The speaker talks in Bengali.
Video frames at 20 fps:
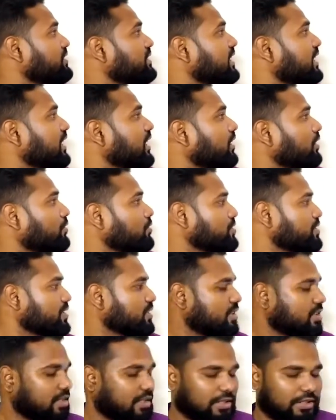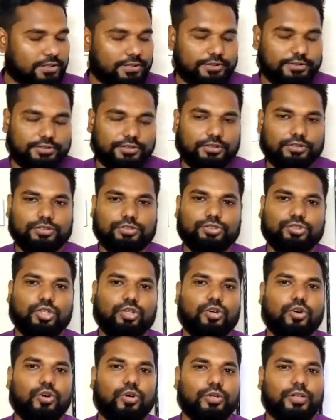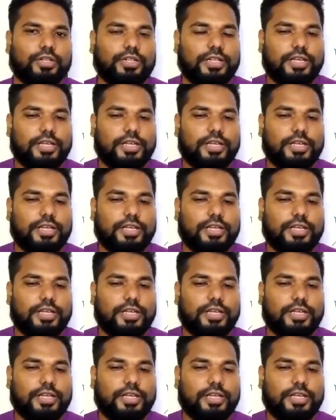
জেনারেল ক্রসিং চেক যখন